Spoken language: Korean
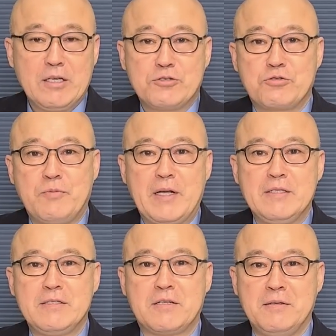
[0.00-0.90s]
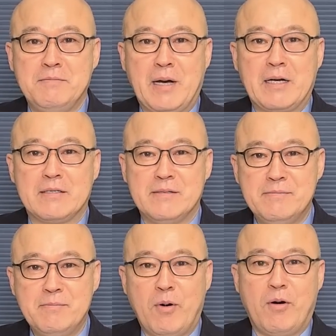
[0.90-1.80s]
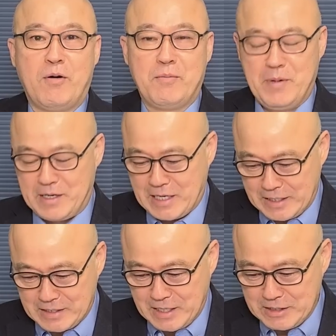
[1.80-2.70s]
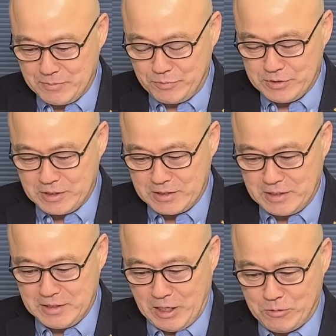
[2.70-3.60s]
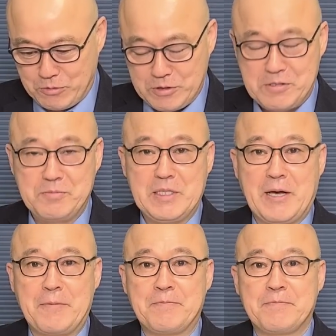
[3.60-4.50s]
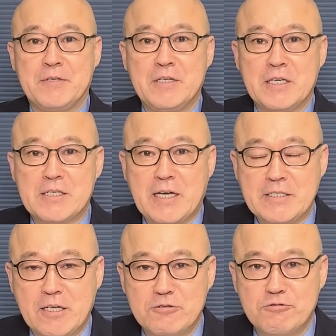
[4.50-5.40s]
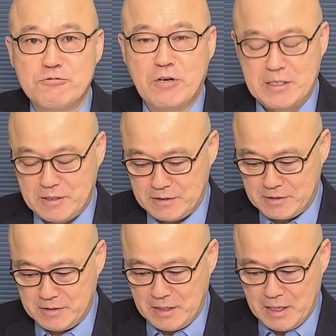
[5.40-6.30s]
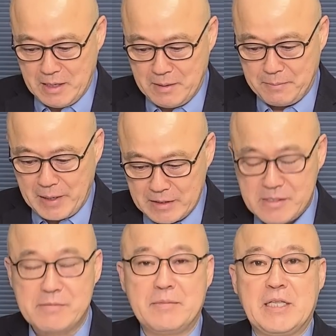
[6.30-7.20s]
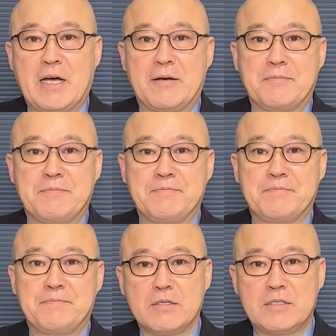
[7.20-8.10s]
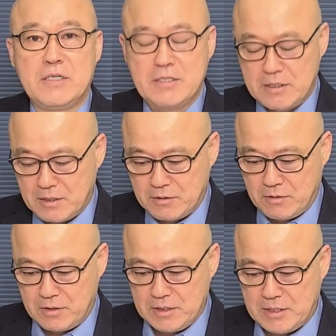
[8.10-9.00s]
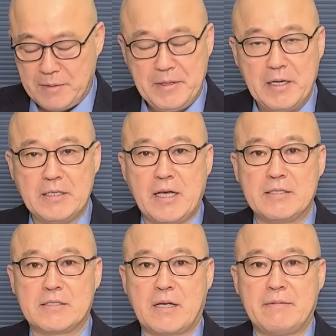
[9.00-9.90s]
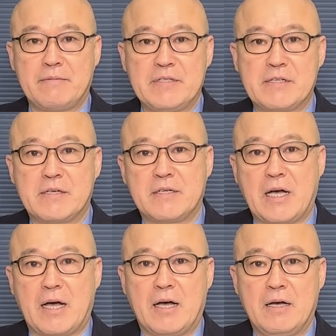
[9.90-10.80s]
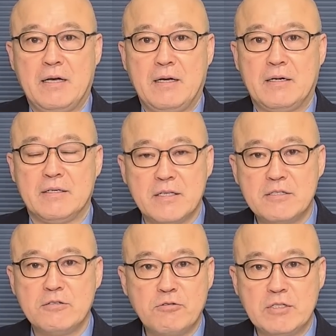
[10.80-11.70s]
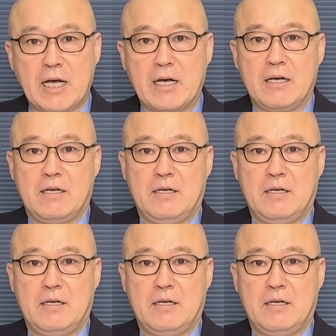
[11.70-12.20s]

수많은 전망, 음모, 뭐 갖가지 분석들이 나오고 있습니다. 여기에서 가장 중요한 것은 팩트입니다. 실제적으로 이재명에 대한 사법 리스크가 어느 정도냐?